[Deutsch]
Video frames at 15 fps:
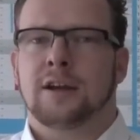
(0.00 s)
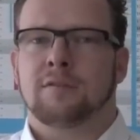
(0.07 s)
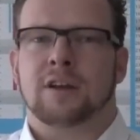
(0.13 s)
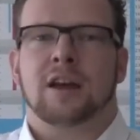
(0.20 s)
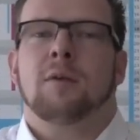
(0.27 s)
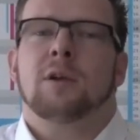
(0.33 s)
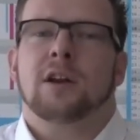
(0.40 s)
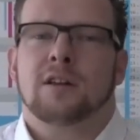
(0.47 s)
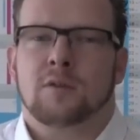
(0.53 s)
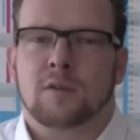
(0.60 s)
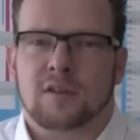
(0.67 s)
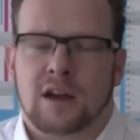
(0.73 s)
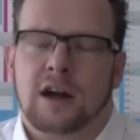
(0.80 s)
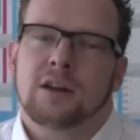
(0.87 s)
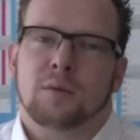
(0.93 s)
Wie kann man als
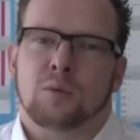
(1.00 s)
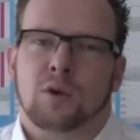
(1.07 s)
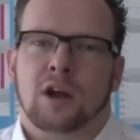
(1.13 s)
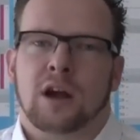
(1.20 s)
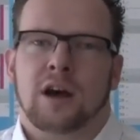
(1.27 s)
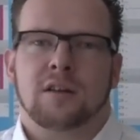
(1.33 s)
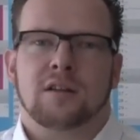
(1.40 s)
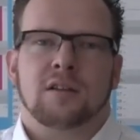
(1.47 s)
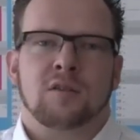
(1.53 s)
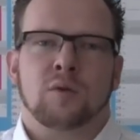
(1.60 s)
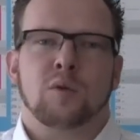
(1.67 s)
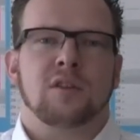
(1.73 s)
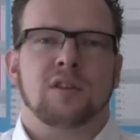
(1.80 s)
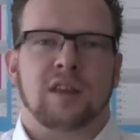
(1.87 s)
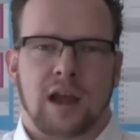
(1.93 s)
Sozialdemokrat
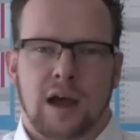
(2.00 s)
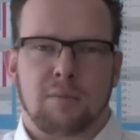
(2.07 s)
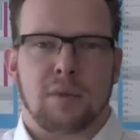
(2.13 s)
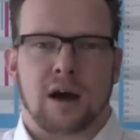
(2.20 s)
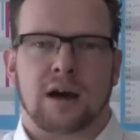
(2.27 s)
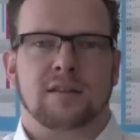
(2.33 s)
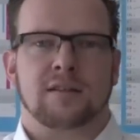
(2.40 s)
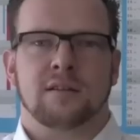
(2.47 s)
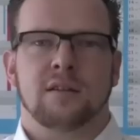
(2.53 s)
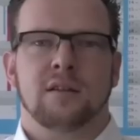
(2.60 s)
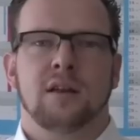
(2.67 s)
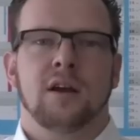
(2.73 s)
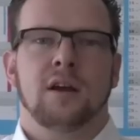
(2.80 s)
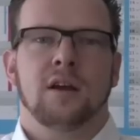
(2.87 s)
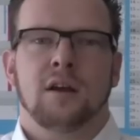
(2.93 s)
so dermaßen